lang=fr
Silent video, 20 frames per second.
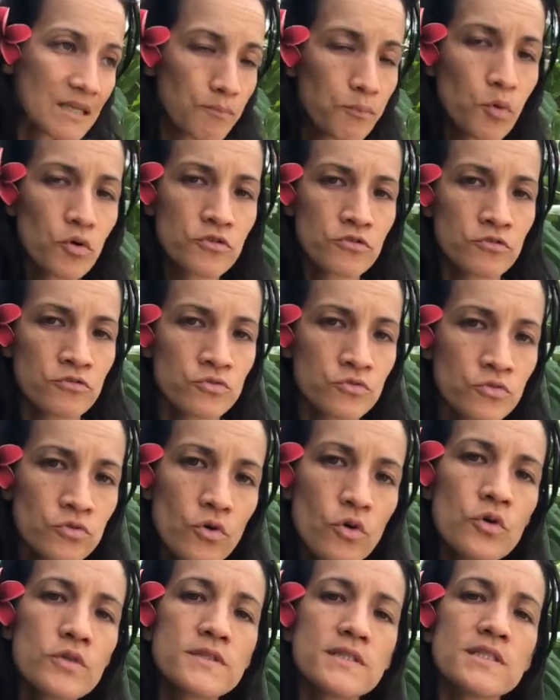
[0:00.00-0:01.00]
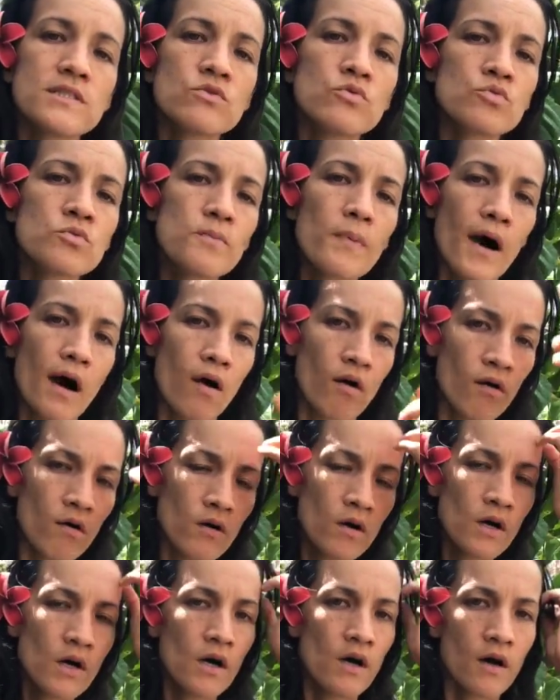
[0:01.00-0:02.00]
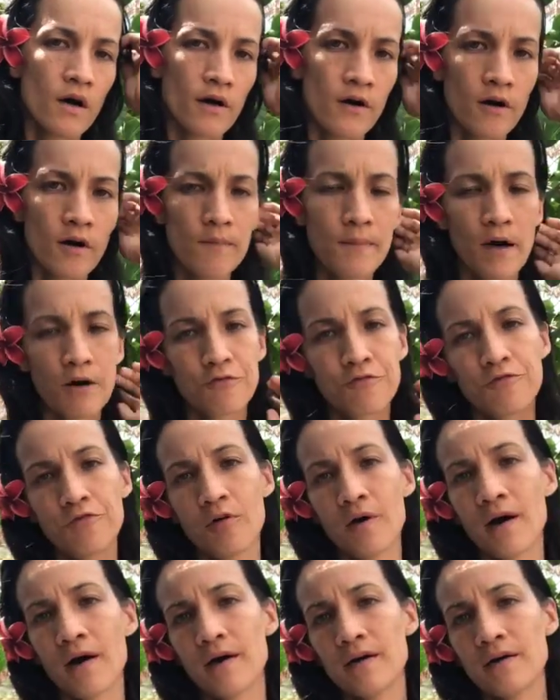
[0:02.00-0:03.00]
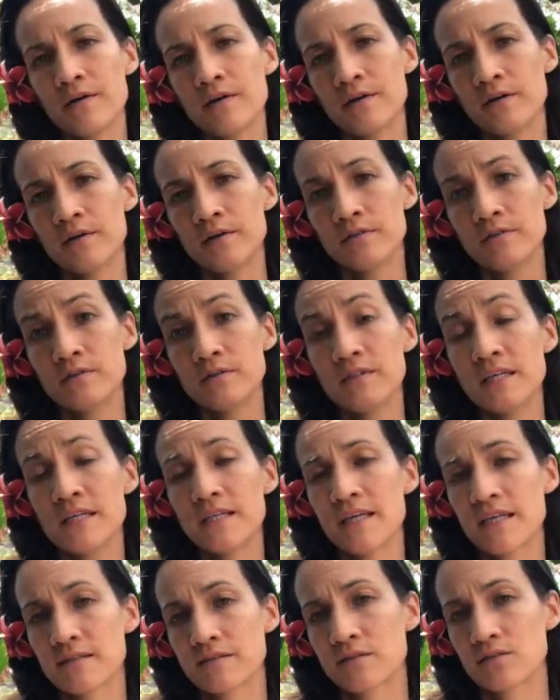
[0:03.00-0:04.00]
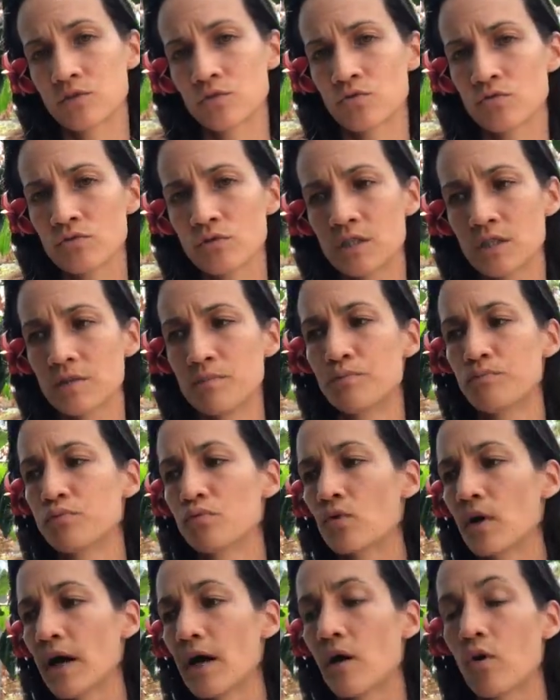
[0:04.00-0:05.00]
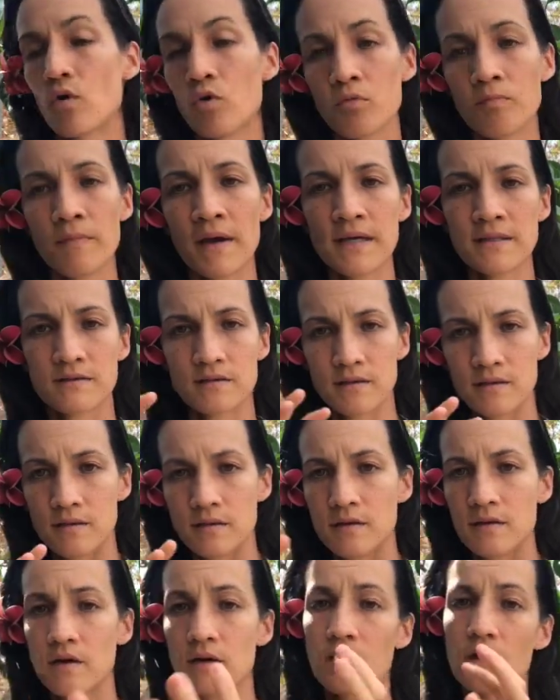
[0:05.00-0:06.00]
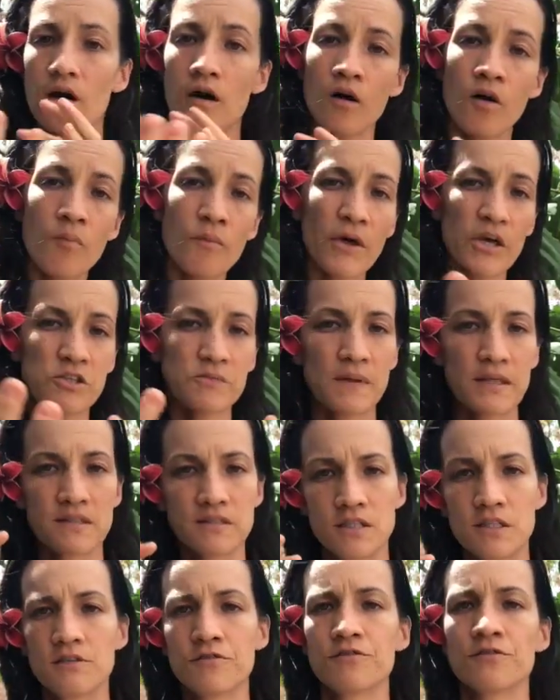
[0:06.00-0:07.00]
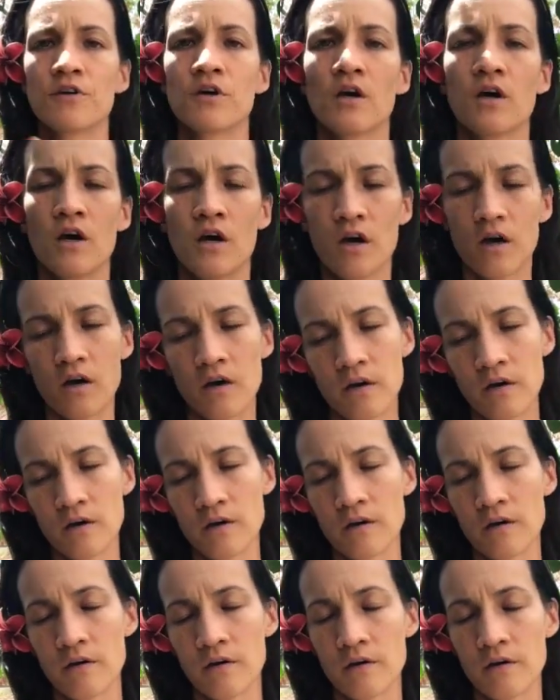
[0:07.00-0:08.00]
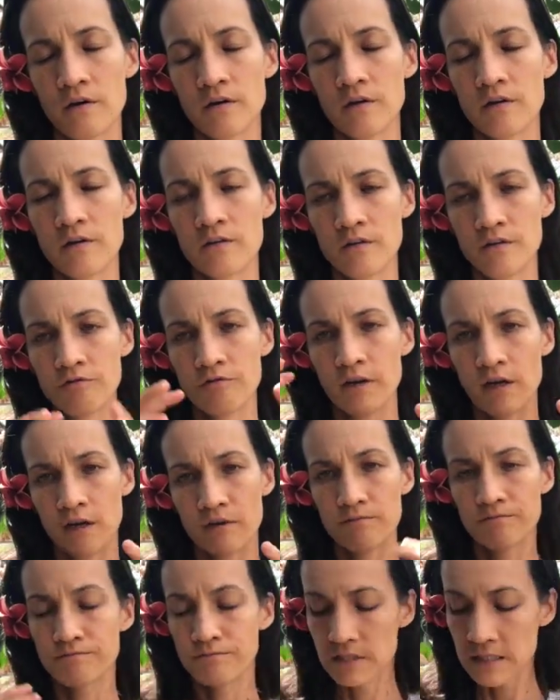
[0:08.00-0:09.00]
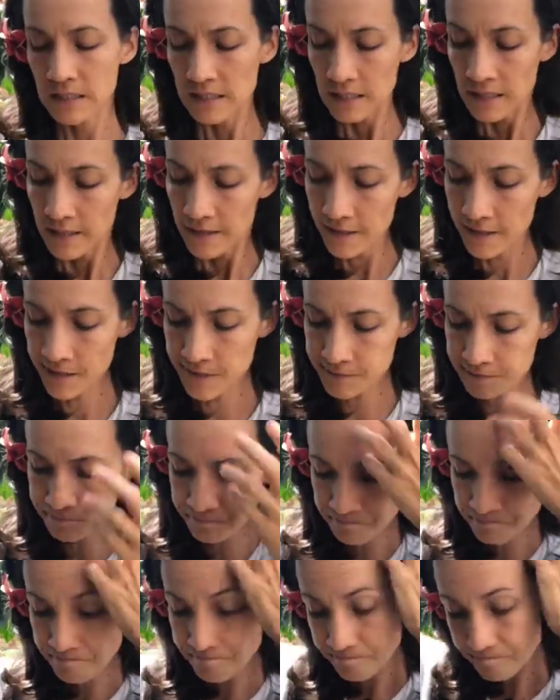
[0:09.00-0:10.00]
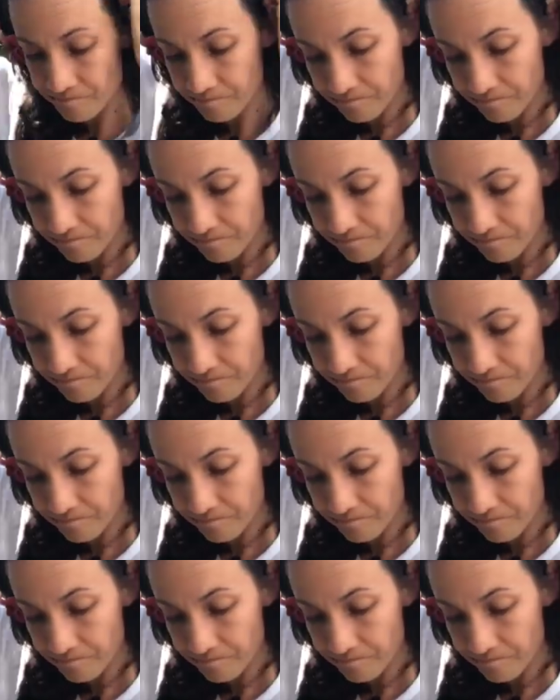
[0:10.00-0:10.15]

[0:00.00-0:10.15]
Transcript: posons-nous aussi, nous parents, parfois des questions qui pourraient remettre en perspective. voilà. Hum,